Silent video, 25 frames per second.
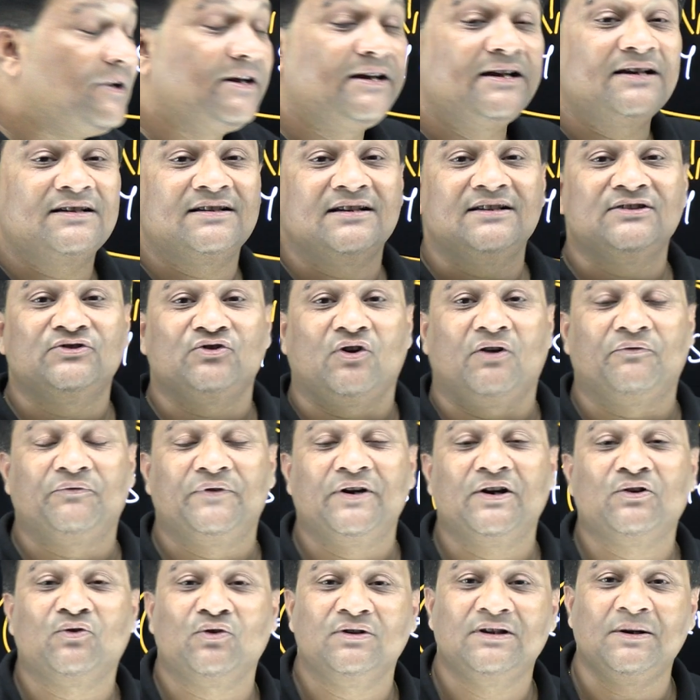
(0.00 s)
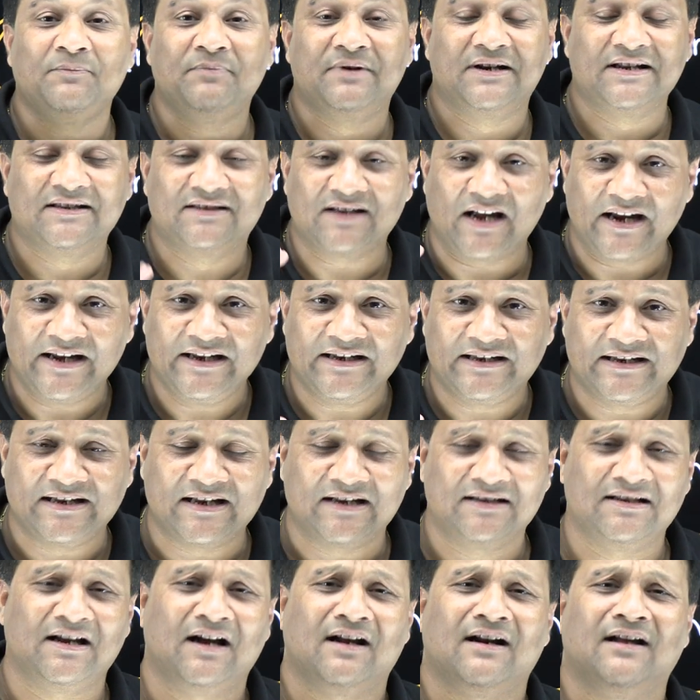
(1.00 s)
एप्लीकेशन सॉफ्टवेयर को जब डिजाइन
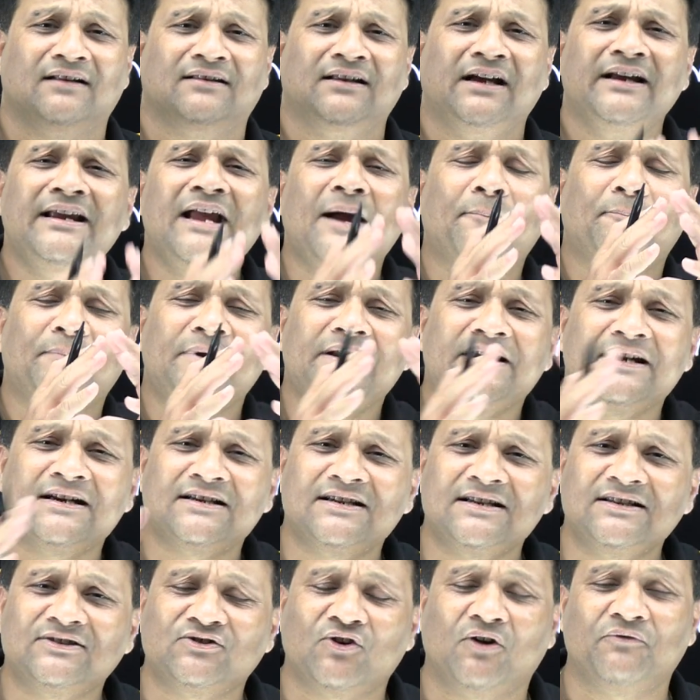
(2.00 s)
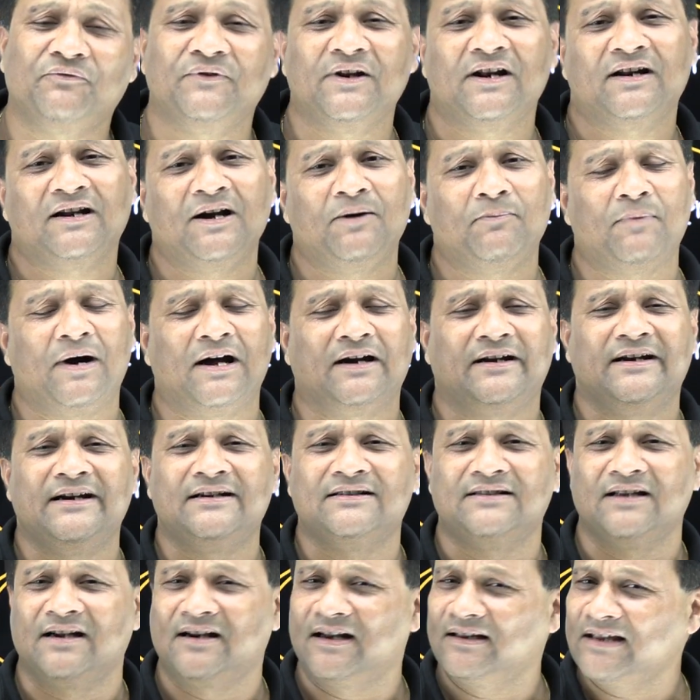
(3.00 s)
किया जा रहा था या एप्लीकेशन सॉफ्टवेयर का
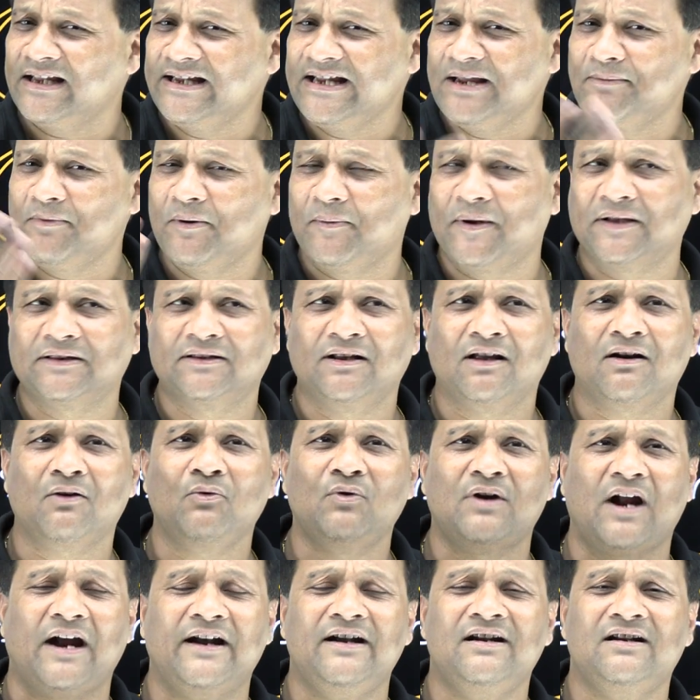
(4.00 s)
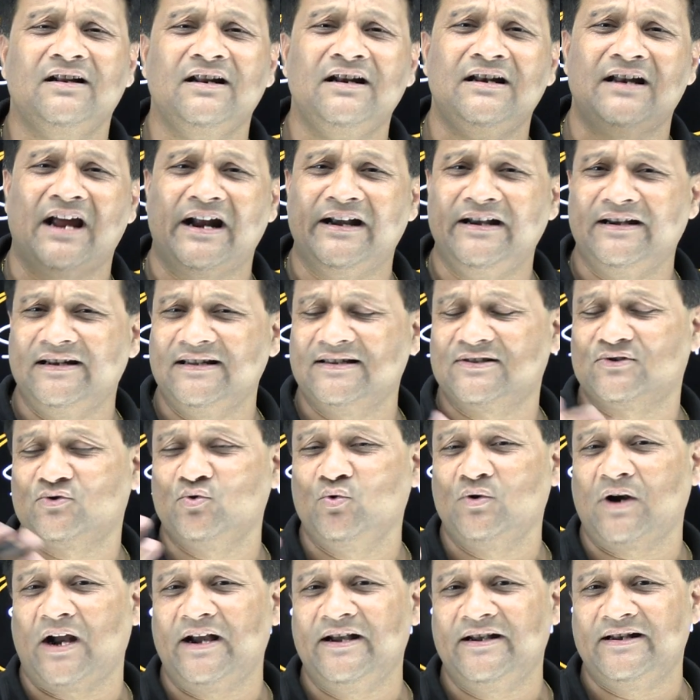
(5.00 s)
मार्केट चल रहा था ये मैं बात कर रहा हूं नाइनटीन नाइनटी
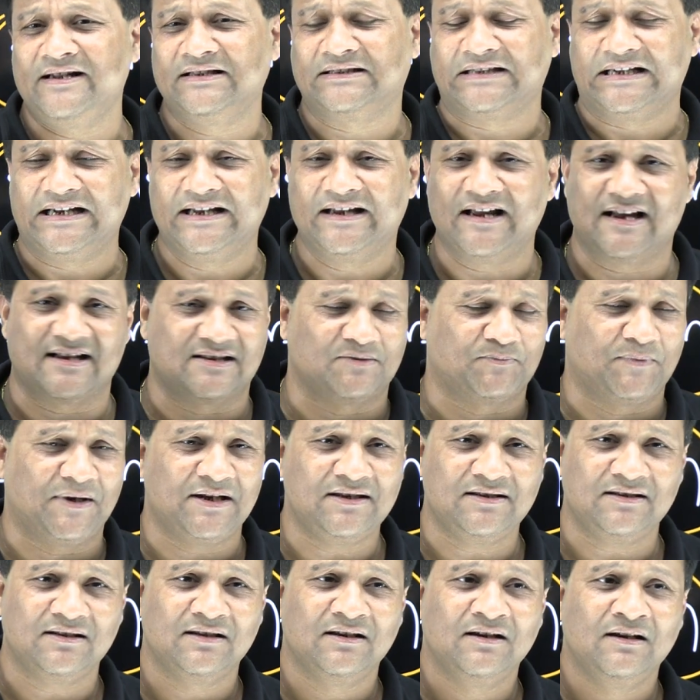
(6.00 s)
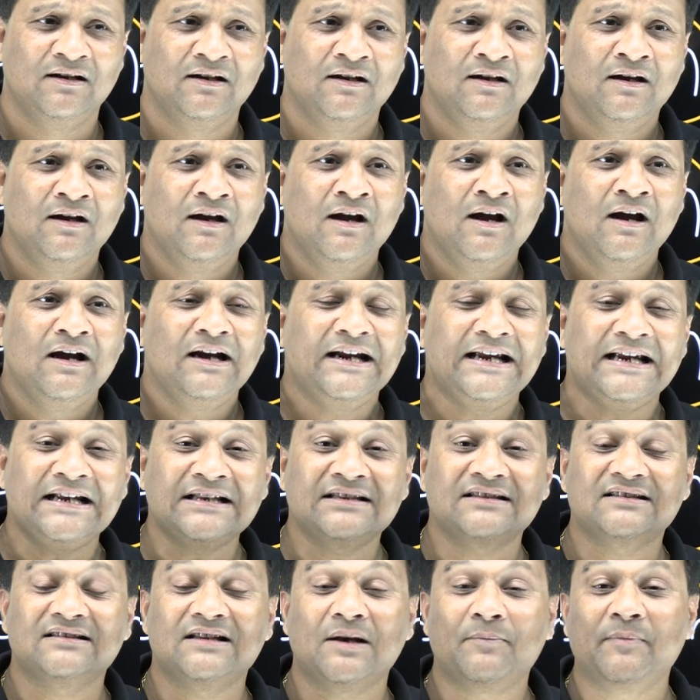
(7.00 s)
नाइनटी टू थ्री के आसपास
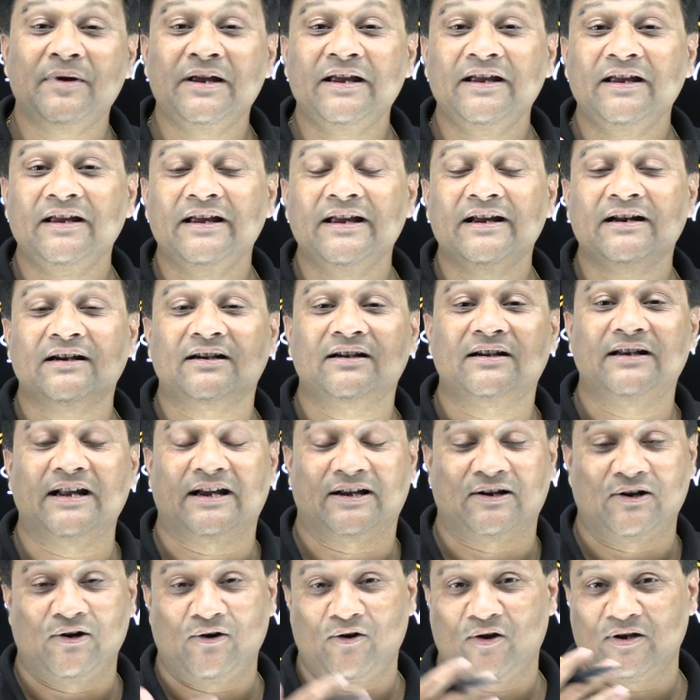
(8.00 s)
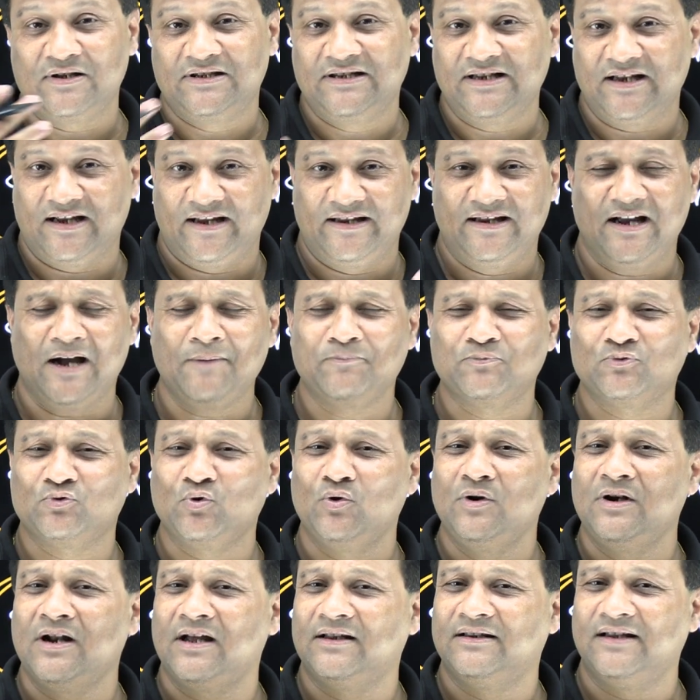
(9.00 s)
इस समय एक टेक्नोलॉजी आई अब
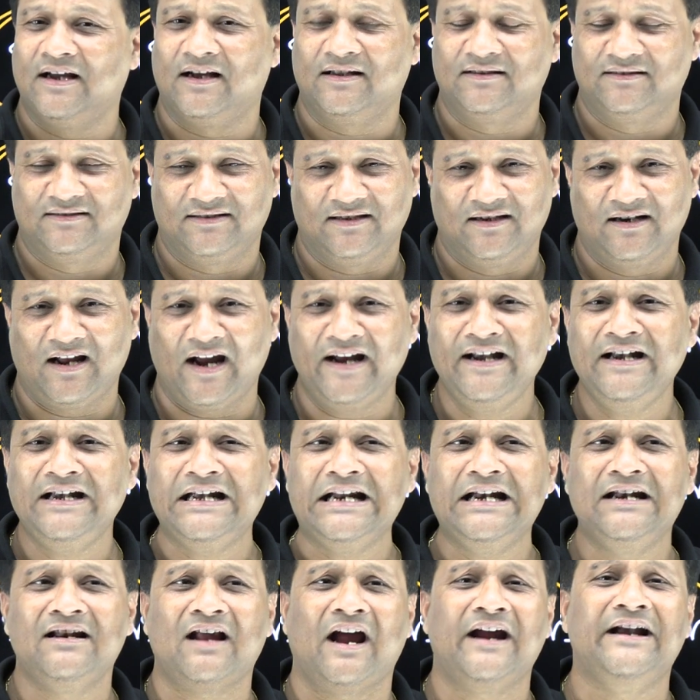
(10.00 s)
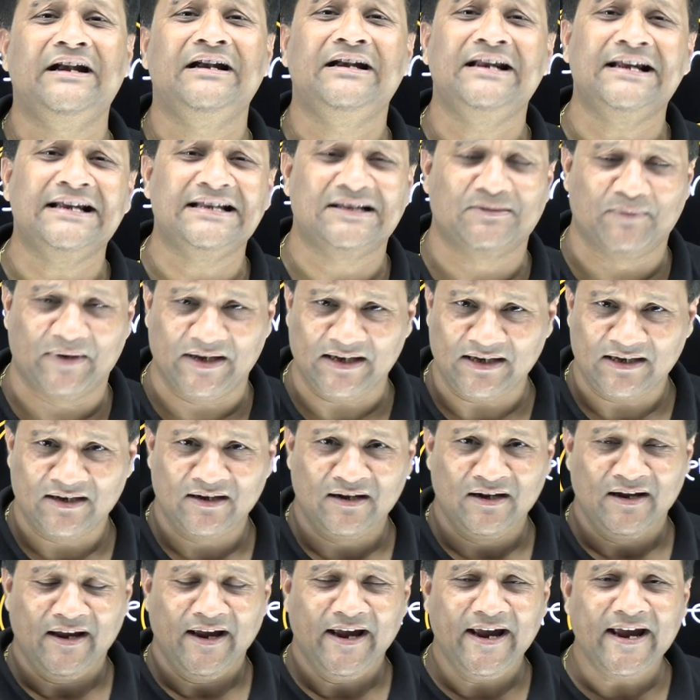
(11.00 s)
सुनना ध्यान से 1990s में
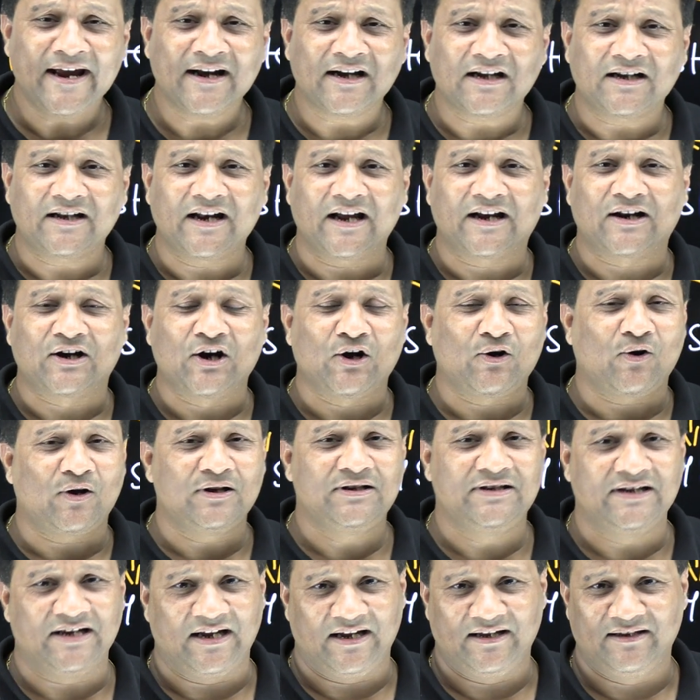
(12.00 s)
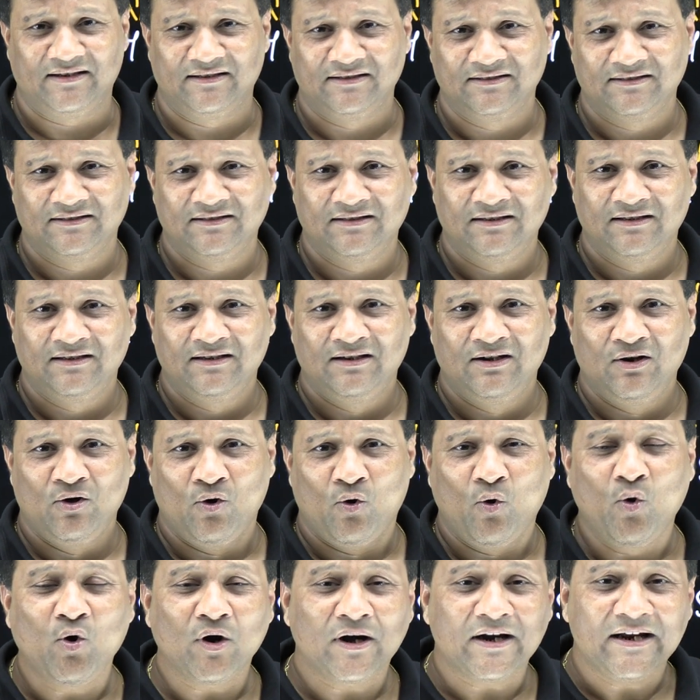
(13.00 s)
एक टेक्नोलॉजी आई
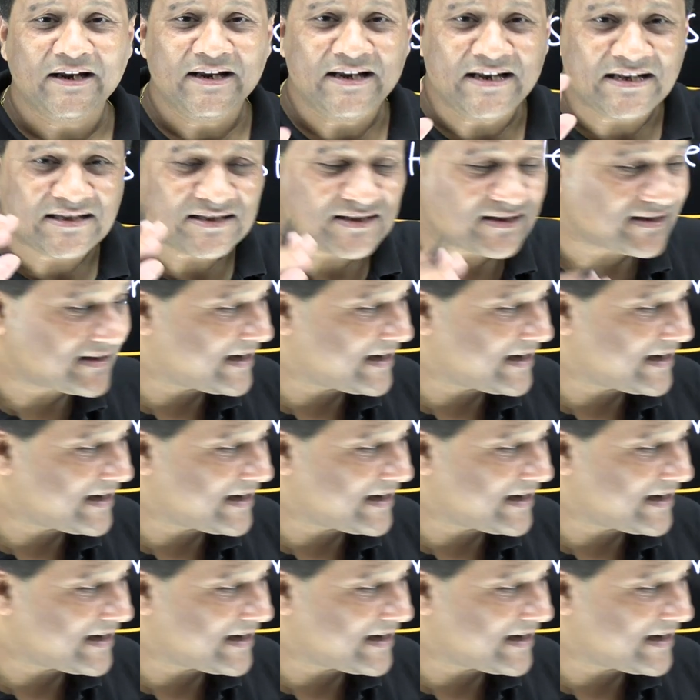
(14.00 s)
और इस